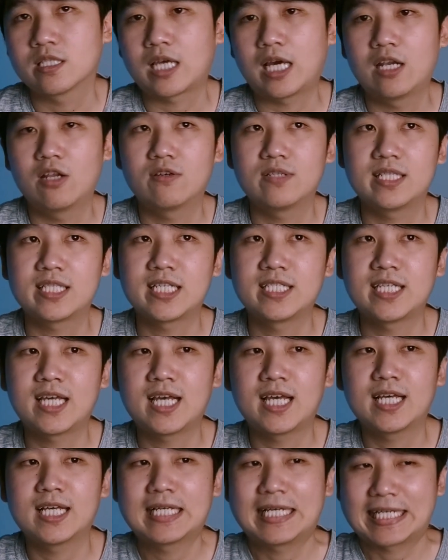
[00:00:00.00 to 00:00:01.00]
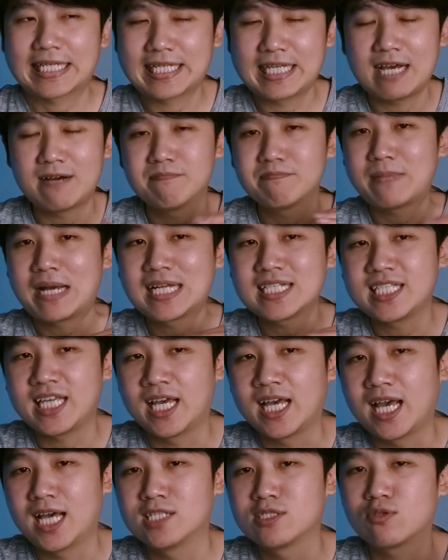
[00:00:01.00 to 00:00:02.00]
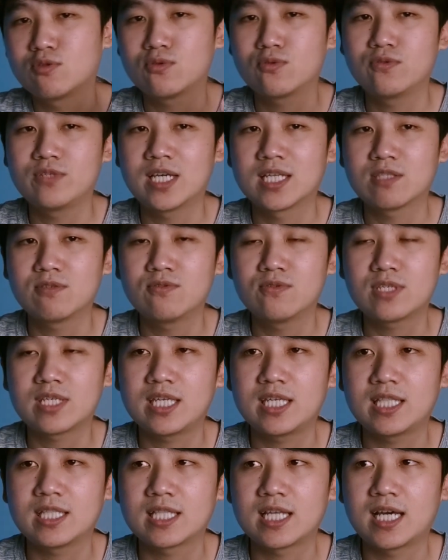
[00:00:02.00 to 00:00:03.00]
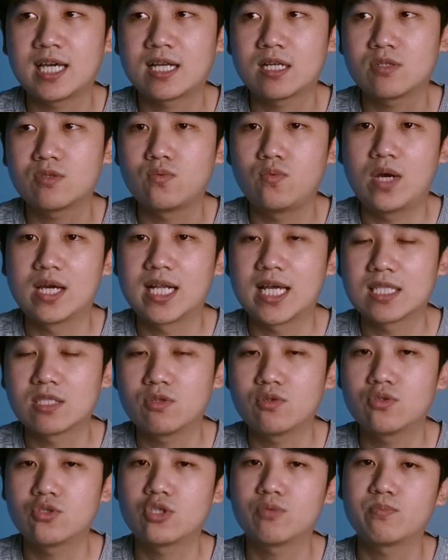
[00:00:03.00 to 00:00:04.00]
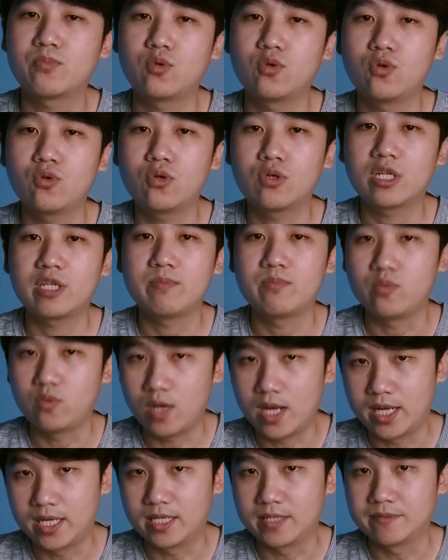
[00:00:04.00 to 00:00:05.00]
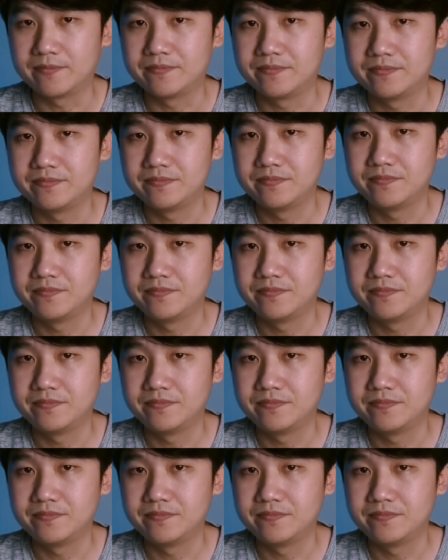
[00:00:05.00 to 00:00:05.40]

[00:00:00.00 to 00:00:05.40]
Kalau ditanya gampangnya Antutunya tuh sekitar 210 ribuan